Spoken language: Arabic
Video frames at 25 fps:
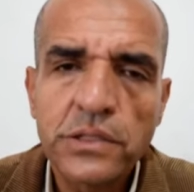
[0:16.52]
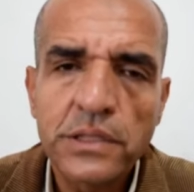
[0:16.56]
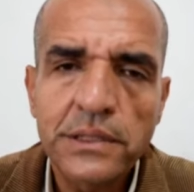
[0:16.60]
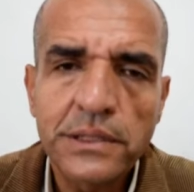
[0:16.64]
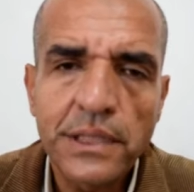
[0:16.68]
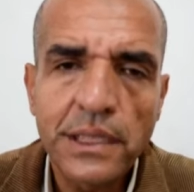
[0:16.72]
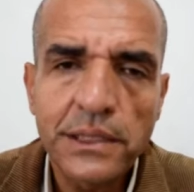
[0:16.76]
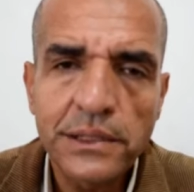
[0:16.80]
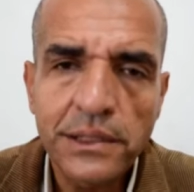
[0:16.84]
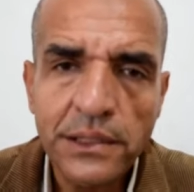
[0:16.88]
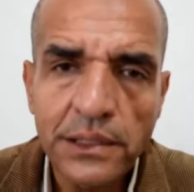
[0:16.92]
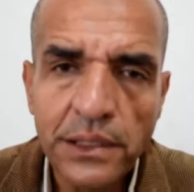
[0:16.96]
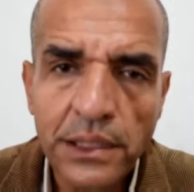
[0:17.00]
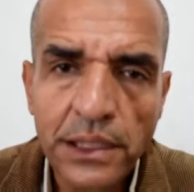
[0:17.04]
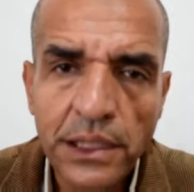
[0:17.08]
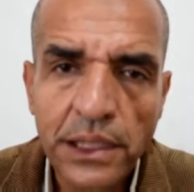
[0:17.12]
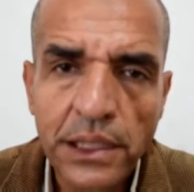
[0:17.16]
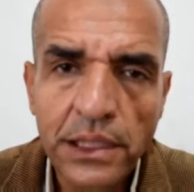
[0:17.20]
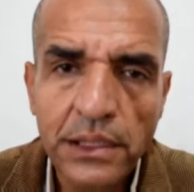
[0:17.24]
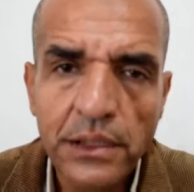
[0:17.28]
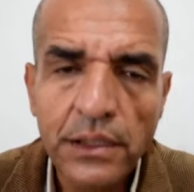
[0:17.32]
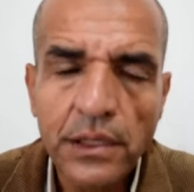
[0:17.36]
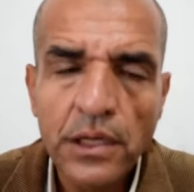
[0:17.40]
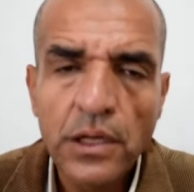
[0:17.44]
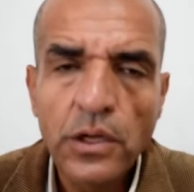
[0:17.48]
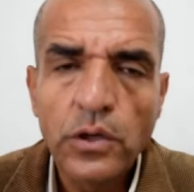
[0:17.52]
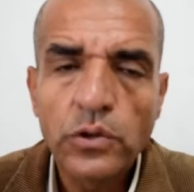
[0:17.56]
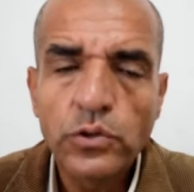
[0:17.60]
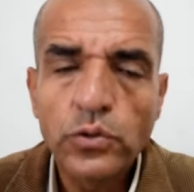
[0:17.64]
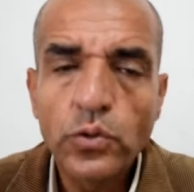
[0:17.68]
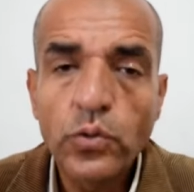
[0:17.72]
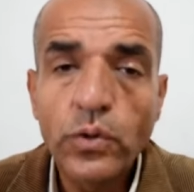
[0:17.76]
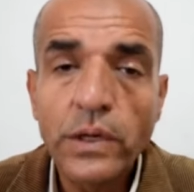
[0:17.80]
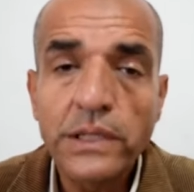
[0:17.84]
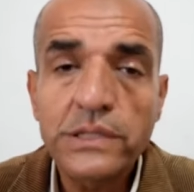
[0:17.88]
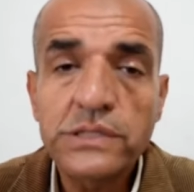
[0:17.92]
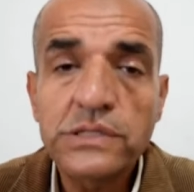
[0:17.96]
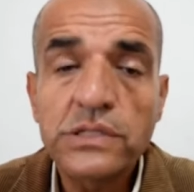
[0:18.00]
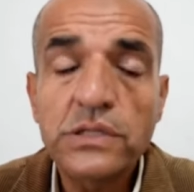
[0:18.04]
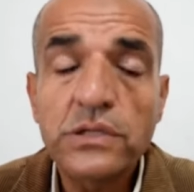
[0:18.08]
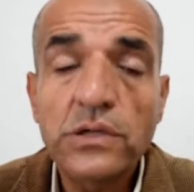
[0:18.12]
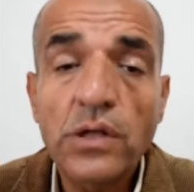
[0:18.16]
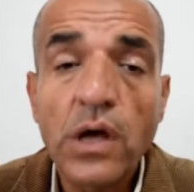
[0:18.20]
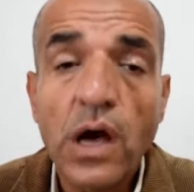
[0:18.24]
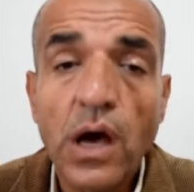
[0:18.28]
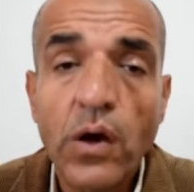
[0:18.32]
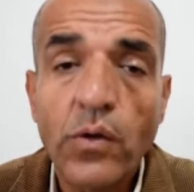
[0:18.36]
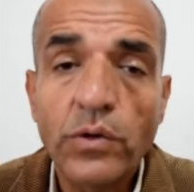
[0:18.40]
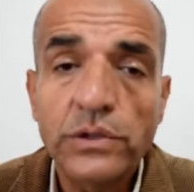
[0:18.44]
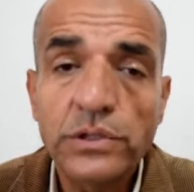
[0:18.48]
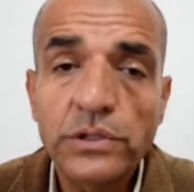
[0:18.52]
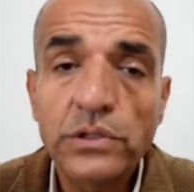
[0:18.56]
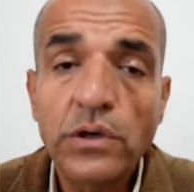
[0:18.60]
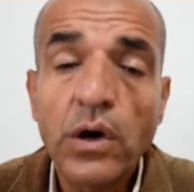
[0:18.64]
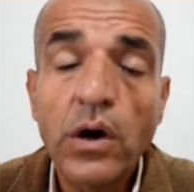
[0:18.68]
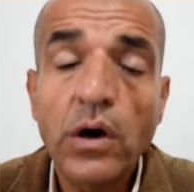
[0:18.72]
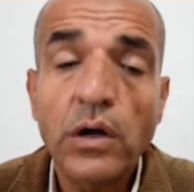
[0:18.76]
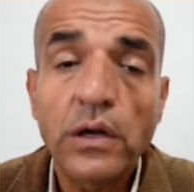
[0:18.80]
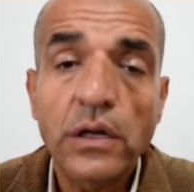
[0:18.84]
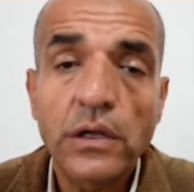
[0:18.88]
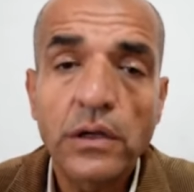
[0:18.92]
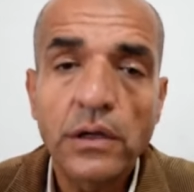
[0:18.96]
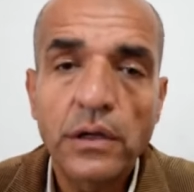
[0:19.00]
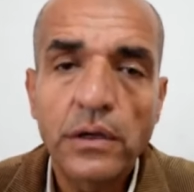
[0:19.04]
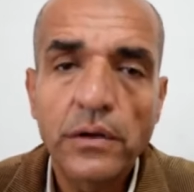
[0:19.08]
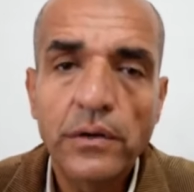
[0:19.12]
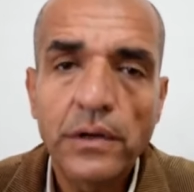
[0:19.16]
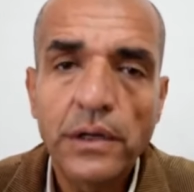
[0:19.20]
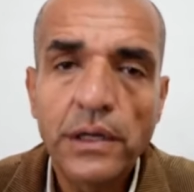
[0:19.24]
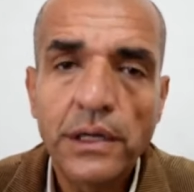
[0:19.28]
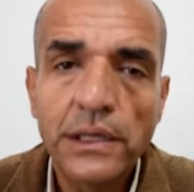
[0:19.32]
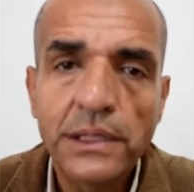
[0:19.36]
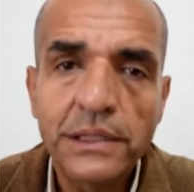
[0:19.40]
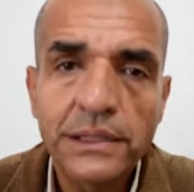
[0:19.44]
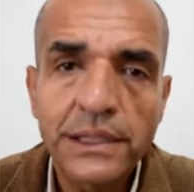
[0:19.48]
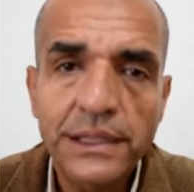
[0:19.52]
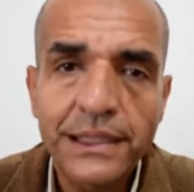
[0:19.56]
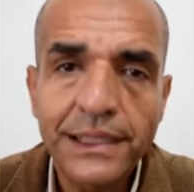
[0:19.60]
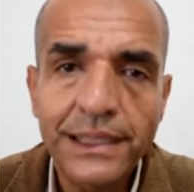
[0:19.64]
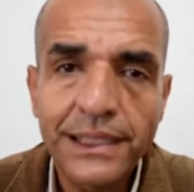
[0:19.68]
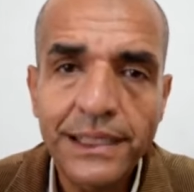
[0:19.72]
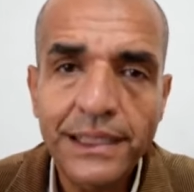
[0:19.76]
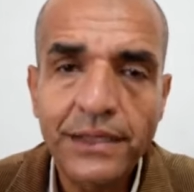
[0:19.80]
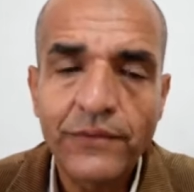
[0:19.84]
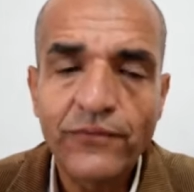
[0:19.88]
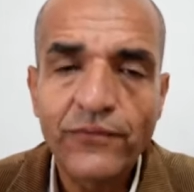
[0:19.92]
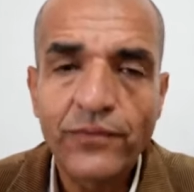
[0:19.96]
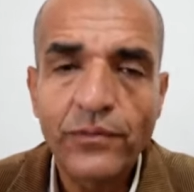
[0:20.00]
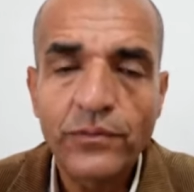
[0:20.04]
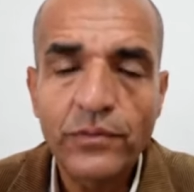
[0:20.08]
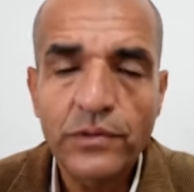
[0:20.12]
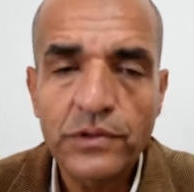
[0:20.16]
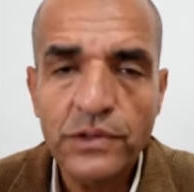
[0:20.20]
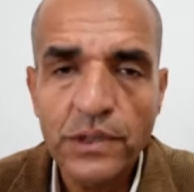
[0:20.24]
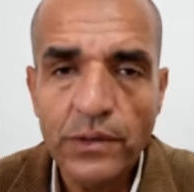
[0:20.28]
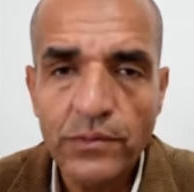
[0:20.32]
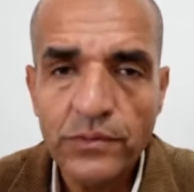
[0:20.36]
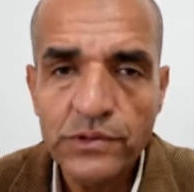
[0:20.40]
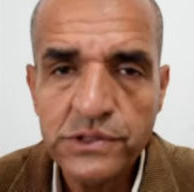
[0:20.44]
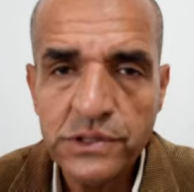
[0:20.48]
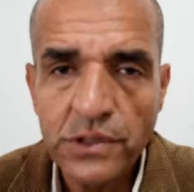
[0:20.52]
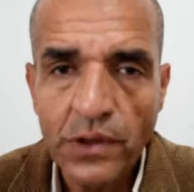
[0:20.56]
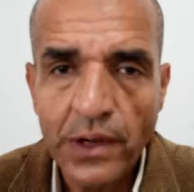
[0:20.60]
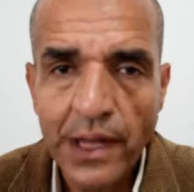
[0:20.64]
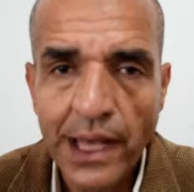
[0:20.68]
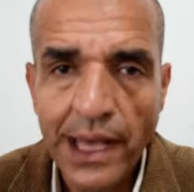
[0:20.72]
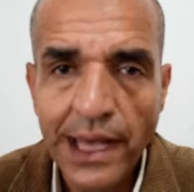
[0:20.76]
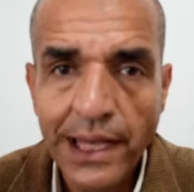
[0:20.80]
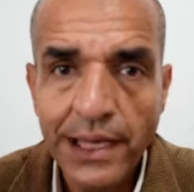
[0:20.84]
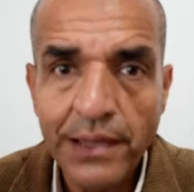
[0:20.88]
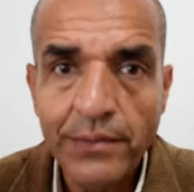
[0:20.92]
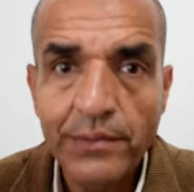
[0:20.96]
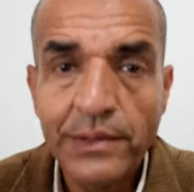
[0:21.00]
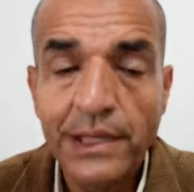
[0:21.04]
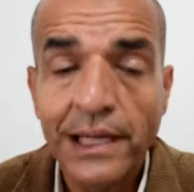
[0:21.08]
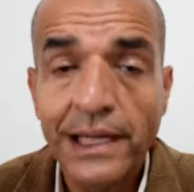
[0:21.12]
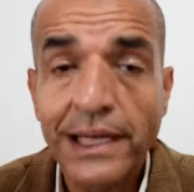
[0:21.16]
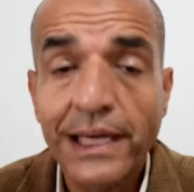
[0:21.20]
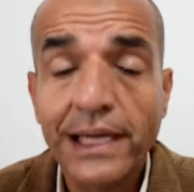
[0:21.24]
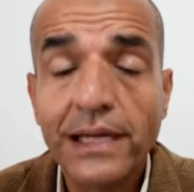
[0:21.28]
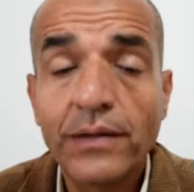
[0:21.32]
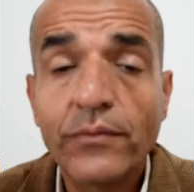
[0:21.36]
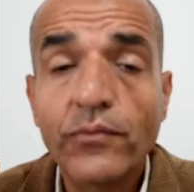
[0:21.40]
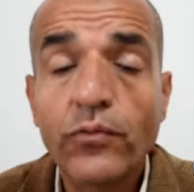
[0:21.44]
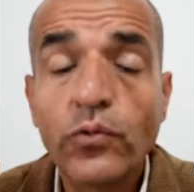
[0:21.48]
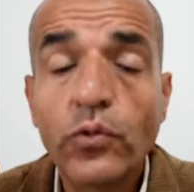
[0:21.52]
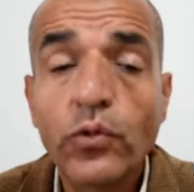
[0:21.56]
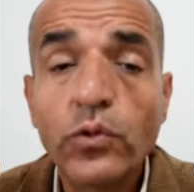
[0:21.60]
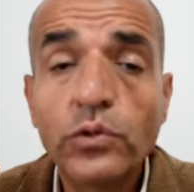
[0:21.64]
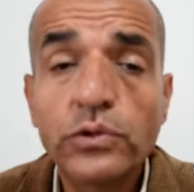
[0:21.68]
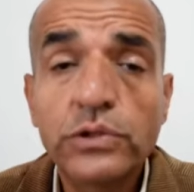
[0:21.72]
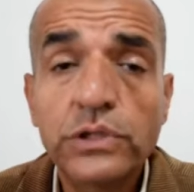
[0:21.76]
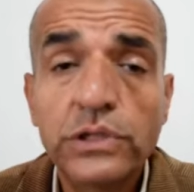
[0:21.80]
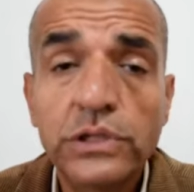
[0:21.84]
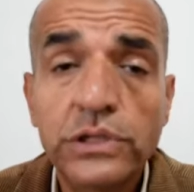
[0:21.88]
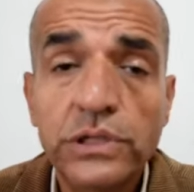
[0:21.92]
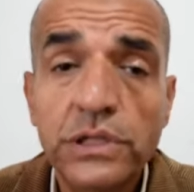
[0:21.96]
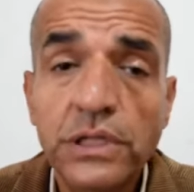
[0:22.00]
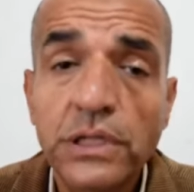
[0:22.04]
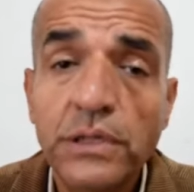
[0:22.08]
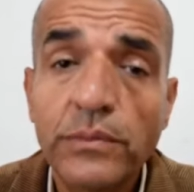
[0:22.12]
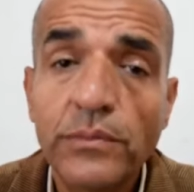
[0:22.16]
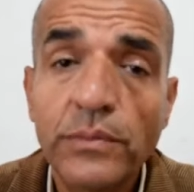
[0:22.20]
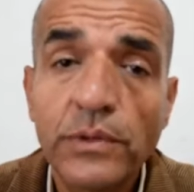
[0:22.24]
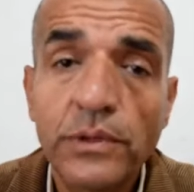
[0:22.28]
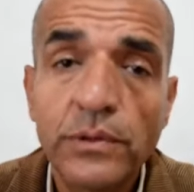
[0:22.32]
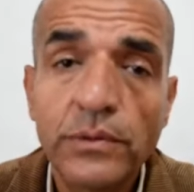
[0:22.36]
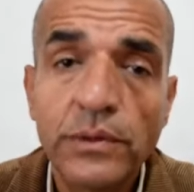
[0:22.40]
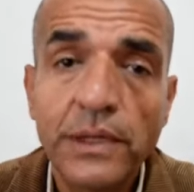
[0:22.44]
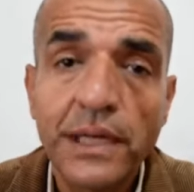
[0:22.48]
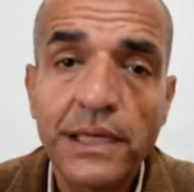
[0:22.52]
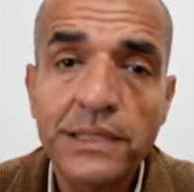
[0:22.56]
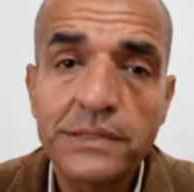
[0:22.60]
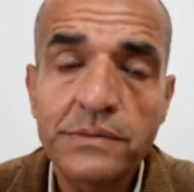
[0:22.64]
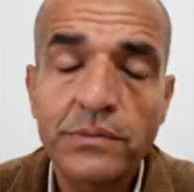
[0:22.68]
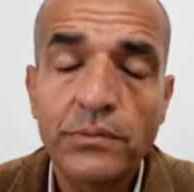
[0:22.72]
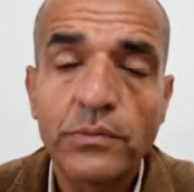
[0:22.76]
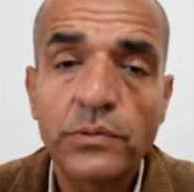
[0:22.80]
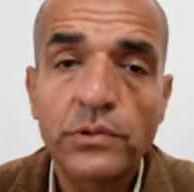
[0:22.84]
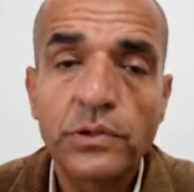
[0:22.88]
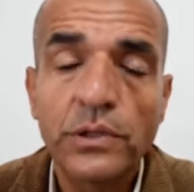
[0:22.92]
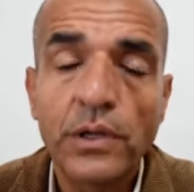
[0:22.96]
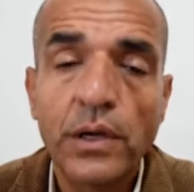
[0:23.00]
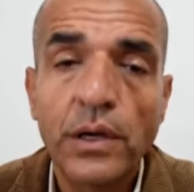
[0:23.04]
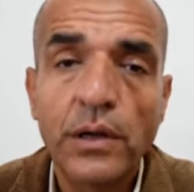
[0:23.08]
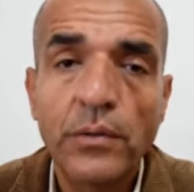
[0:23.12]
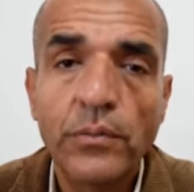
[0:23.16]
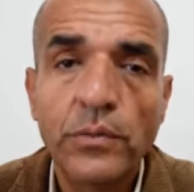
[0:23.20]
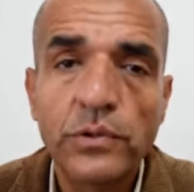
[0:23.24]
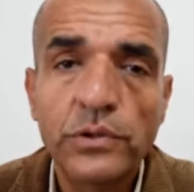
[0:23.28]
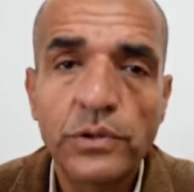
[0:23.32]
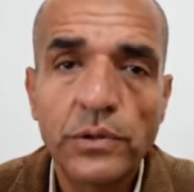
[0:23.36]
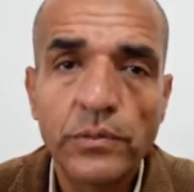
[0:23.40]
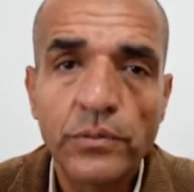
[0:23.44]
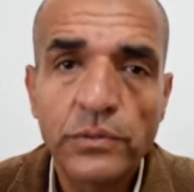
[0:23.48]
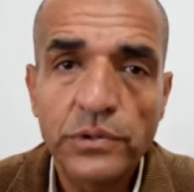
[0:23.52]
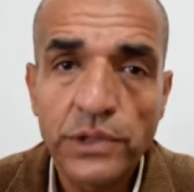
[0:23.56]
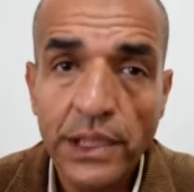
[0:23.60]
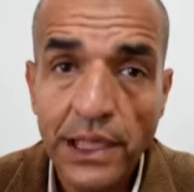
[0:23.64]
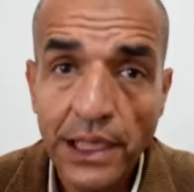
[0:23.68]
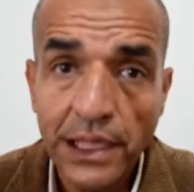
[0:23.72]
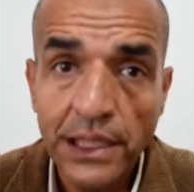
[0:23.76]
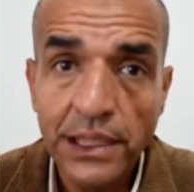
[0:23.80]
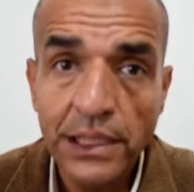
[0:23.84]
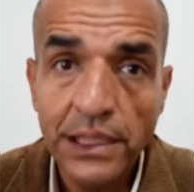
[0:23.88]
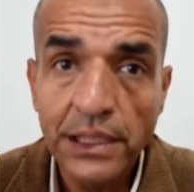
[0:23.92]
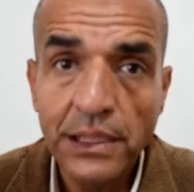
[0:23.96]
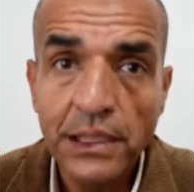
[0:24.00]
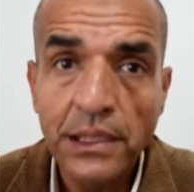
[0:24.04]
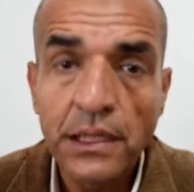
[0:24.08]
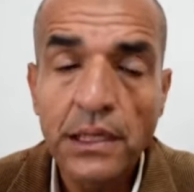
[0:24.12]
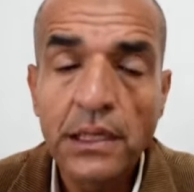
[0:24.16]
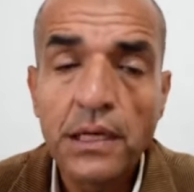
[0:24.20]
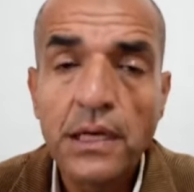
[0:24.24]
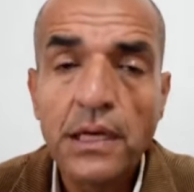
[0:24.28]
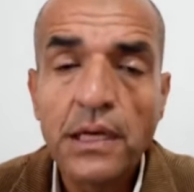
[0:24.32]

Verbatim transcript: التدخين آه، توجد صناعه وتجاره للتدخين في مستوى العالم الى جانب وجود كثير من الناس المدخنين